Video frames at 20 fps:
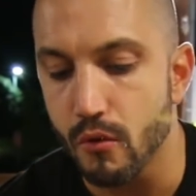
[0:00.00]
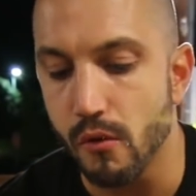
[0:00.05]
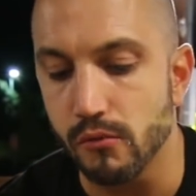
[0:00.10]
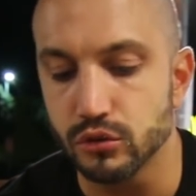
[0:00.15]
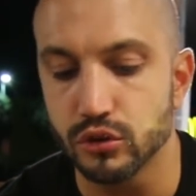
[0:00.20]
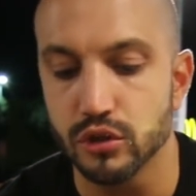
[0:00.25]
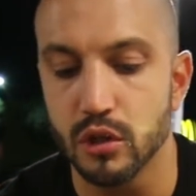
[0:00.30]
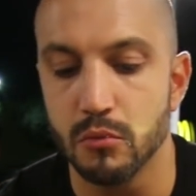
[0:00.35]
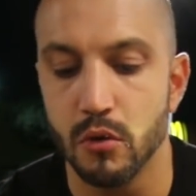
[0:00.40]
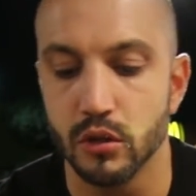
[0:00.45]

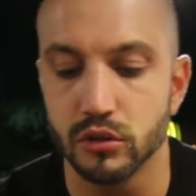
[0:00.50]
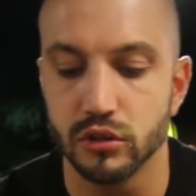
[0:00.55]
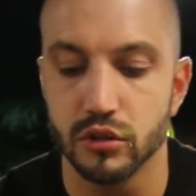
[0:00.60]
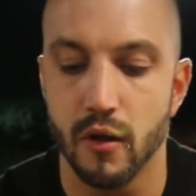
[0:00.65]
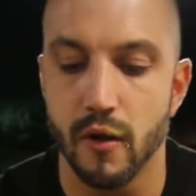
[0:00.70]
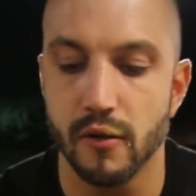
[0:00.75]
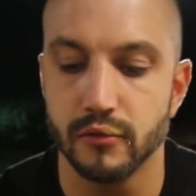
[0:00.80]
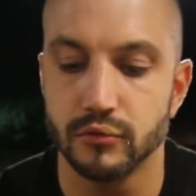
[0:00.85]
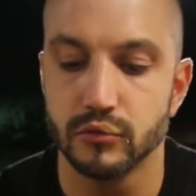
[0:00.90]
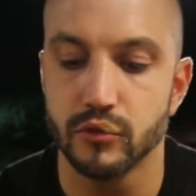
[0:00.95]
On s'en moque.
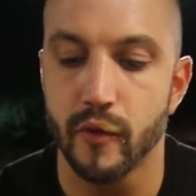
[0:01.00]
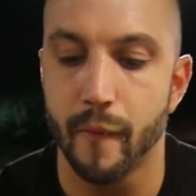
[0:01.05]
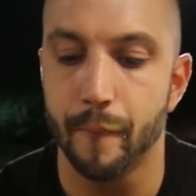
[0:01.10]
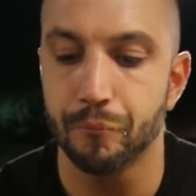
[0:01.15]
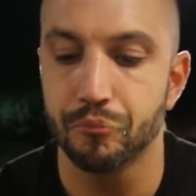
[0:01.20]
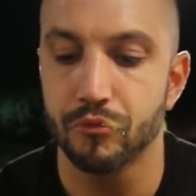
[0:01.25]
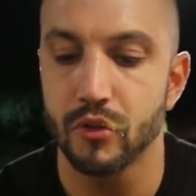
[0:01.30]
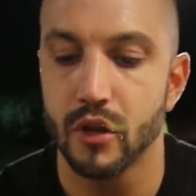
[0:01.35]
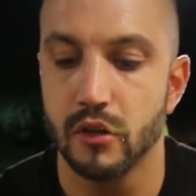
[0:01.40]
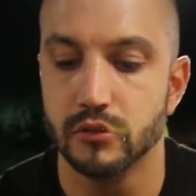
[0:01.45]

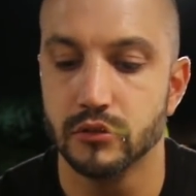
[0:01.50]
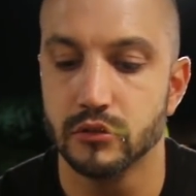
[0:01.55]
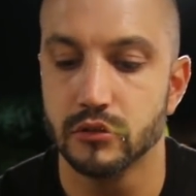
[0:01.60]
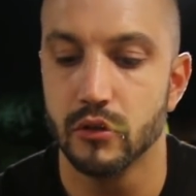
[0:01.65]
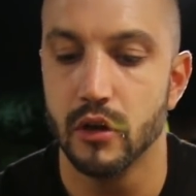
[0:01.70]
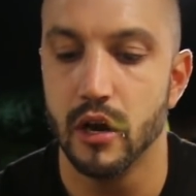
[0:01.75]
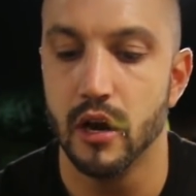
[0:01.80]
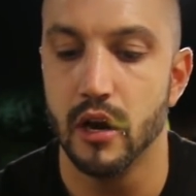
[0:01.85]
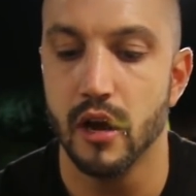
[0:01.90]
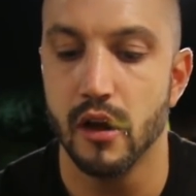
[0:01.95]

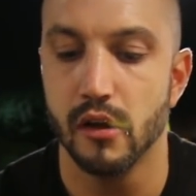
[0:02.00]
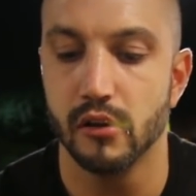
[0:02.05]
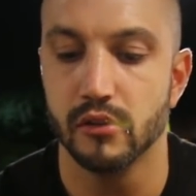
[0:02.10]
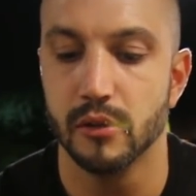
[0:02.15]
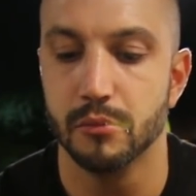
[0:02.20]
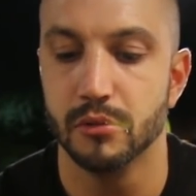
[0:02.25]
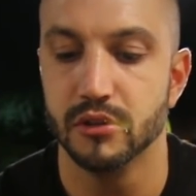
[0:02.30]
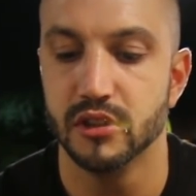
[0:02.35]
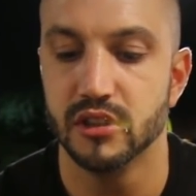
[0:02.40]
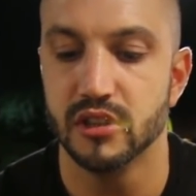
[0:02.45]
Voilà, on
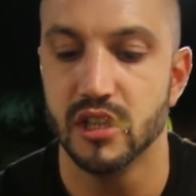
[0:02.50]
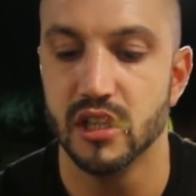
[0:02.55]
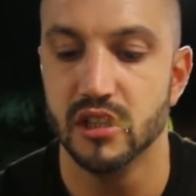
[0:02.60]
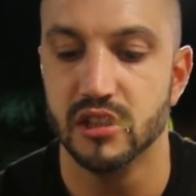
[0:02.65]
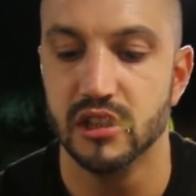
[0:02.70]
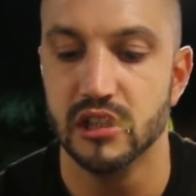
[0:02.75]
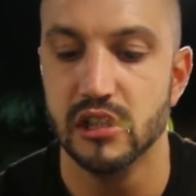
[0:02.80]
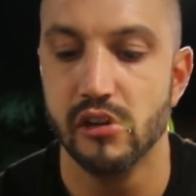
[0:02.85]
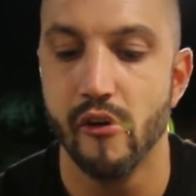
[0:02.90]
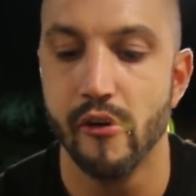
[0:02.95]
va poser ça
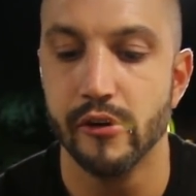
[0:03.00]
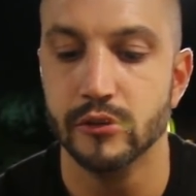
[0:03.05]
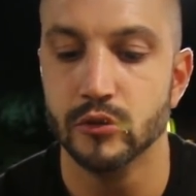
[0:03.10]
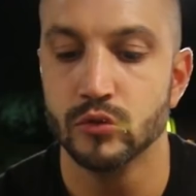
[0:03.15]
ici.